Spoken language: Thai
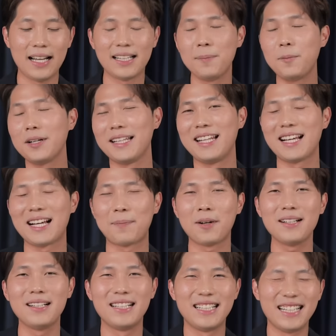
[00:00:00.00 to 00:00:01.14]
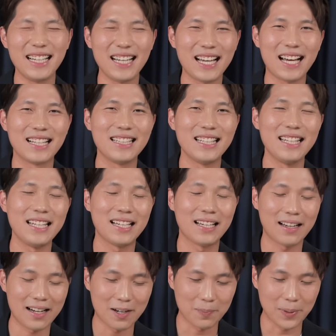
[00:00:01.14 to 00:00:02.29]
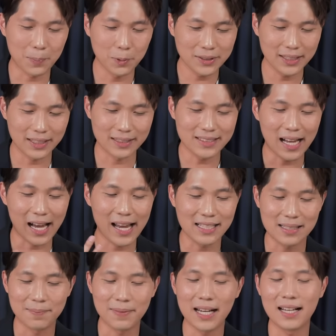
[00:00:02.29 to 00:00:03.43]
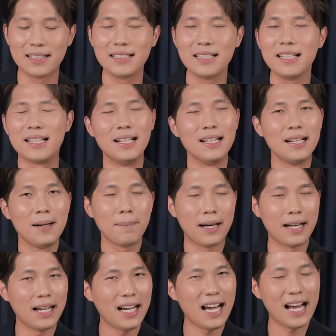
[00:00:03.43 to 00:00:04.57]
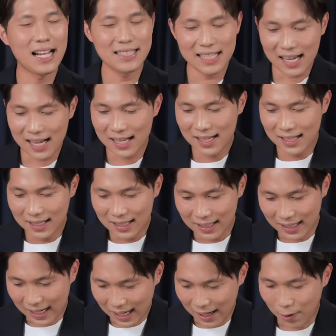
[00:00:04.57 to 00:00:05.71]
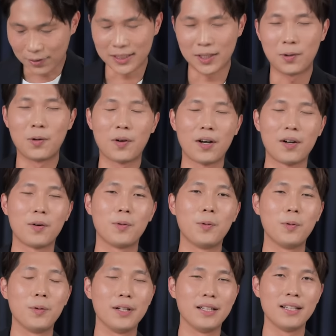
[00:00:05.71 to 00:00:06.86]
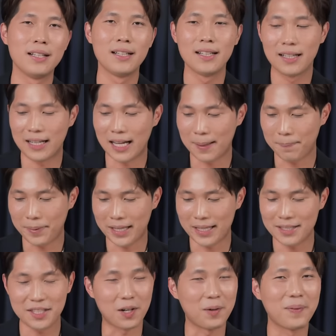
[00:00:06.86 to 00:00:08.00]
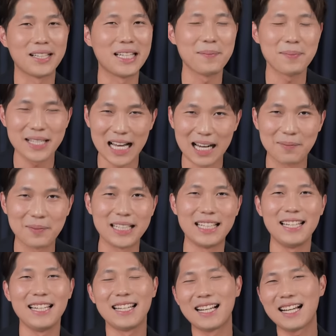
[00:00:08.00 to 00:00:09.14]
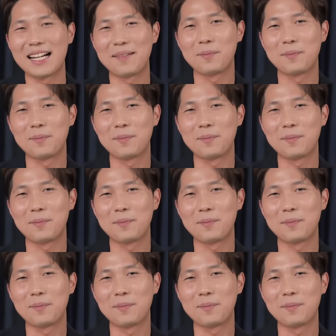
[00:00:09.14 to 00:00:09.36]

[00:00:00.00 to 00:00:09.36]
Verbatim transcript: และทั้งหมดนี้นะครับก็คือเนื้อหาที่เรามาพูดถึงสาเหตุสำคัญที่พนักงานจะลาออกจากองค์กรของคุณในปี 2023 นี้นะค